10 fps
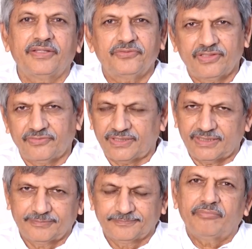ఆయుర్వేదం
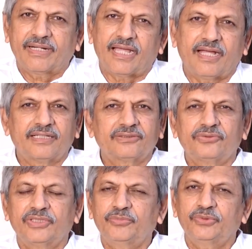అండి మన ఆహారం
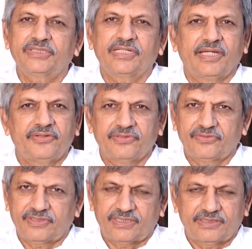కూడా పూర్తిగా
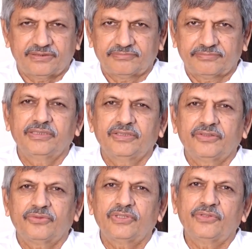ఆయుర్వేదమేనండి
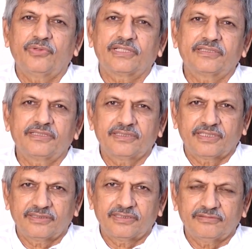కొన్ని వందల
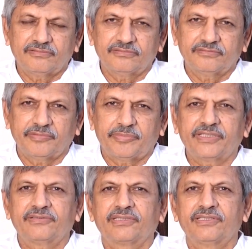గ్రంథాలు
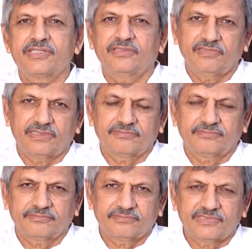విపరీతంగా చదివాను
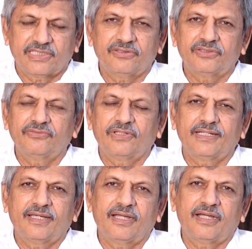చదవడం
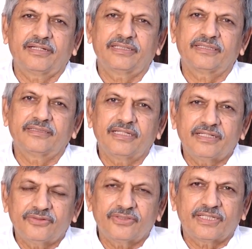వల్ల ఆ
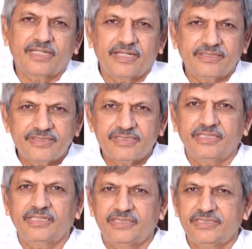గ్రంథాల్లో ఉన్న నాలెడ్జ్ని
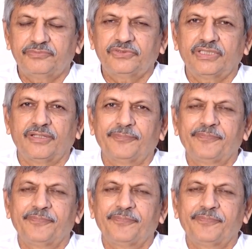నేను చెప్తున్నా